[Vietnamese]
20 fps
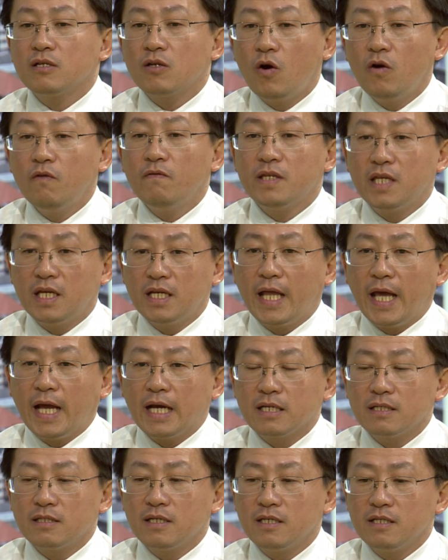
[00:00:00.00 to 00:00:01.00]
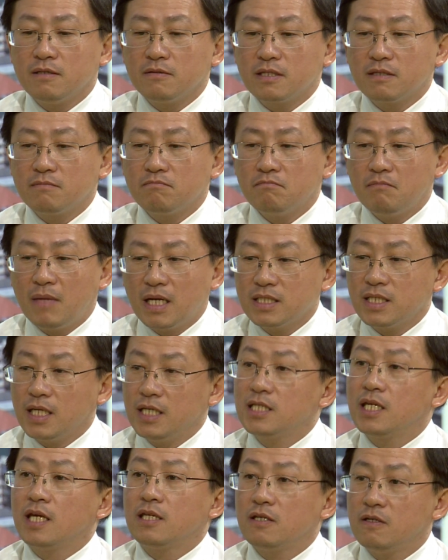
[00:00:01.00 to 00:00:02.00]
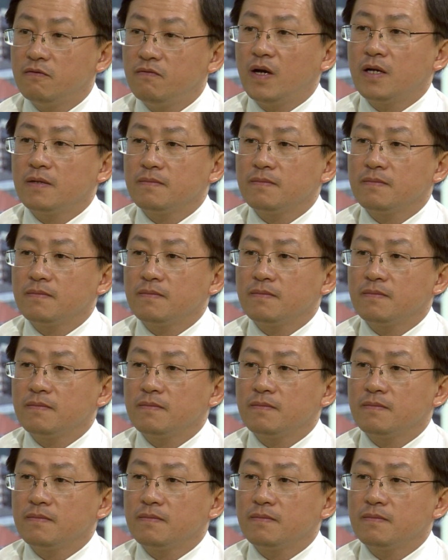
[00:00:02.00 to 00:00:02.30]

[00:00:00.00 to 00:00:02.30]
đối với thể nặng thì bác sĩ sẽ tư vấn